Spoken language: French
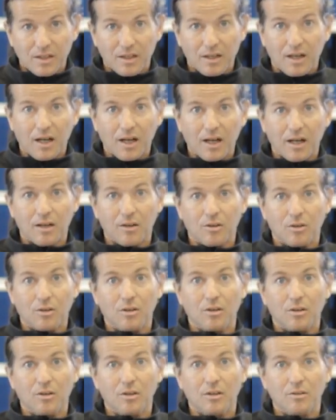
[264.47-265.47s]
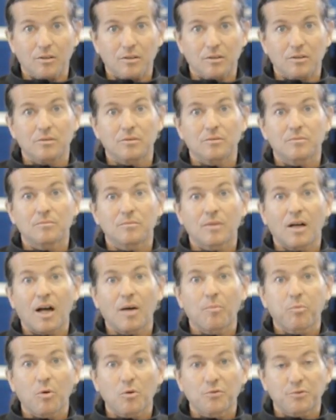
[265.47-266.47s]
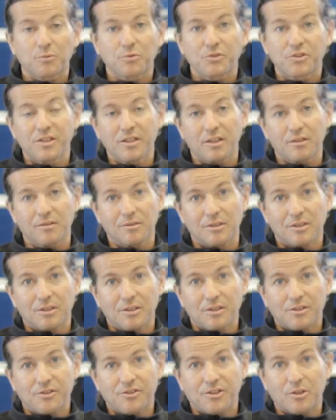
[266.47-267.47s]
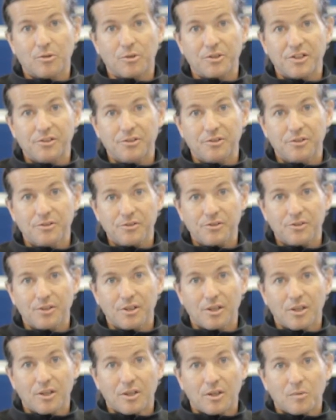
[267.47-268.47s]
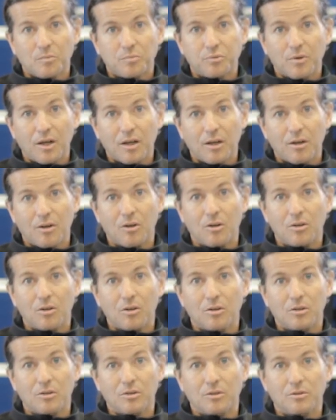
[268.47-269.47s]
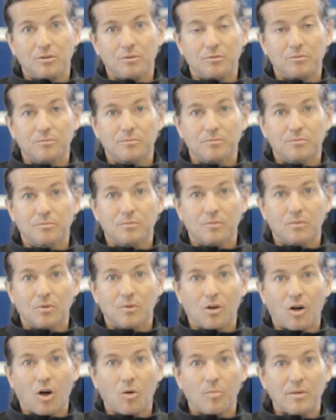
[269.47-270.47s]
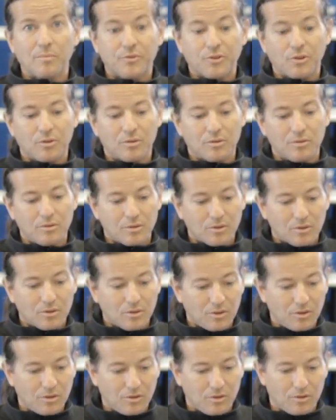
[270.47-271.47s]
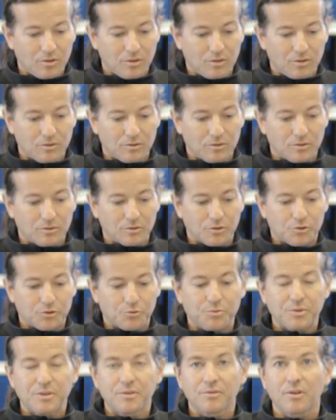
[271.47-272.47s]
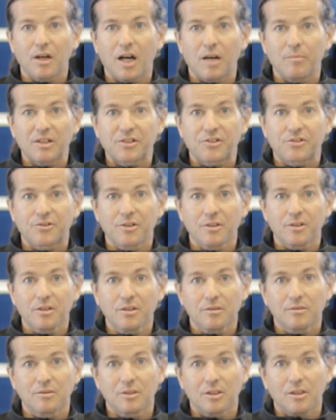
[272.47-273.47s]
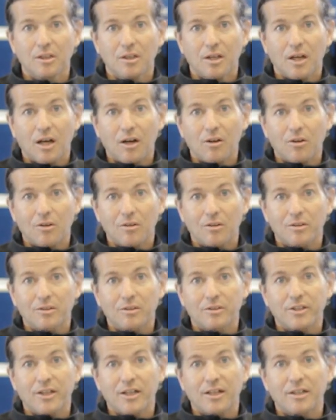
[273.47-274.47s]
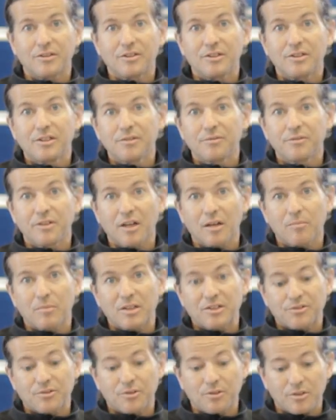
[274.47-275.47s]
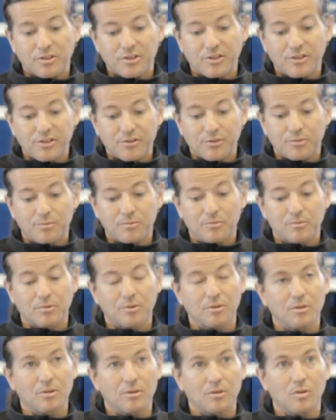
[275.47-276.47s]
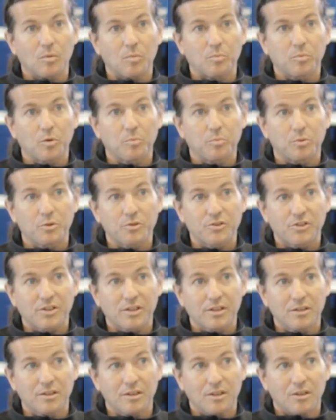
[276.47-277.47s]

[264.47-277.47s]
à approfondir ses connaissances, pourra euh, en même temps euh, suivre un master. Alors il y a divers masters qui sont euh, proposés